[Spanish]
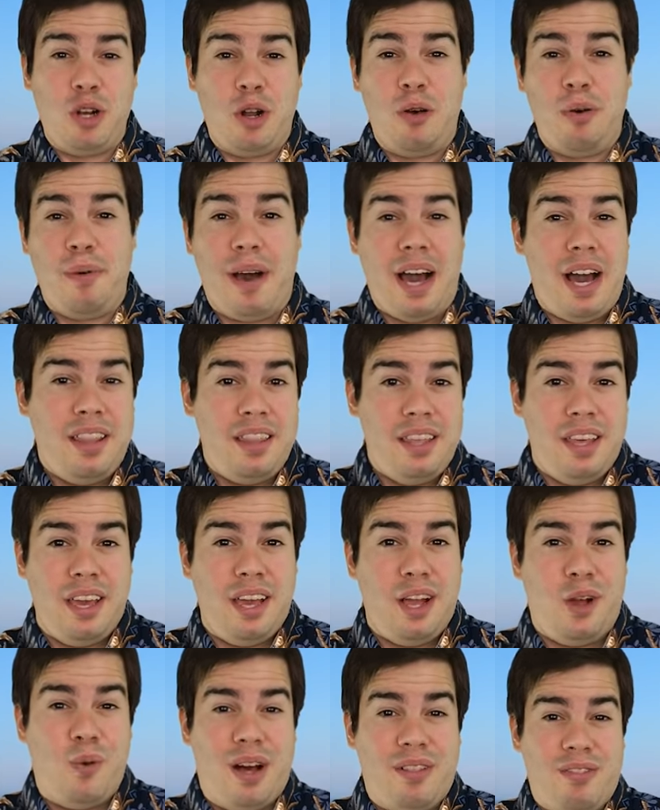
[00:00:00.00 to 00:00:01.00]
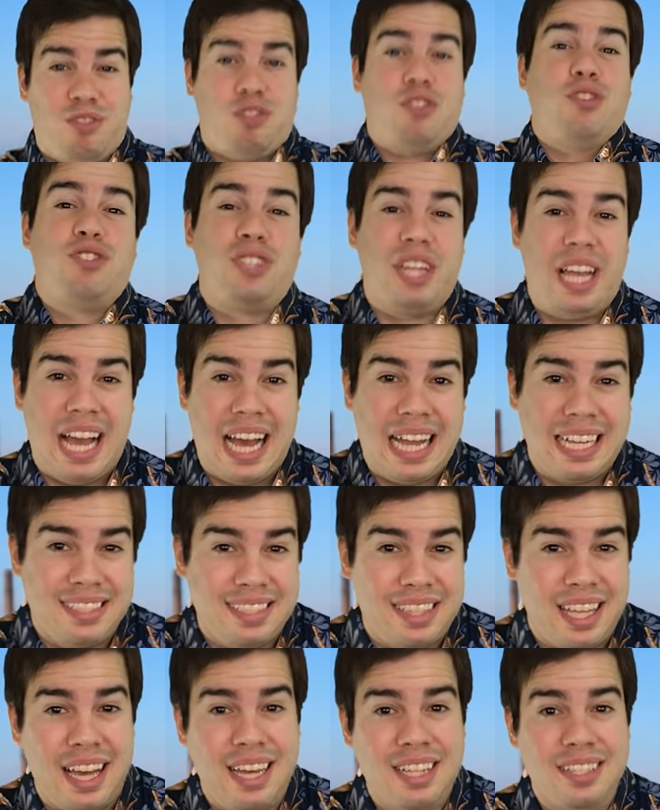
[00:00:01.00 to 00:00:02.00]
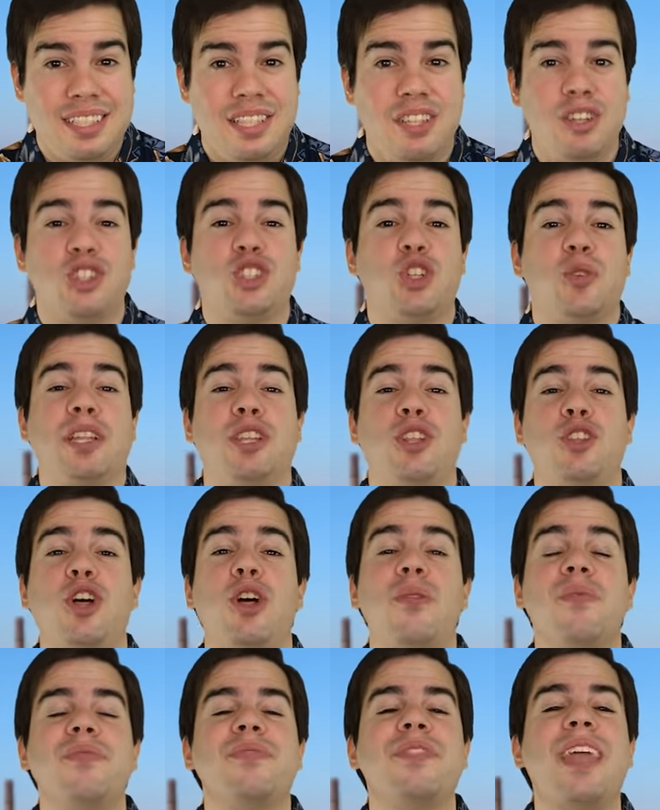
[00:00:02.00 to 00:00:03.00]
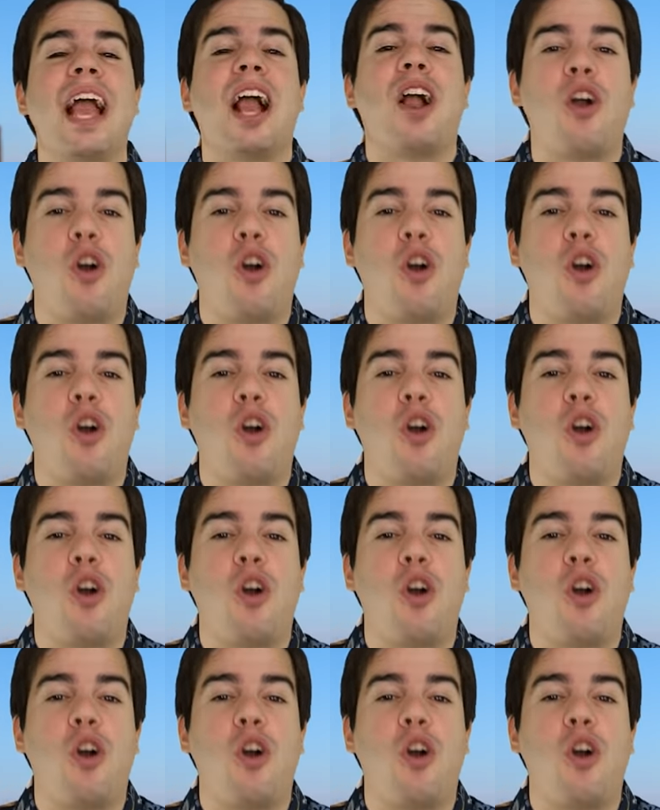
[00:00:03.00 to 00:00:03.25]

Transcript: no va de cuánto se gasta, sino sobre todo de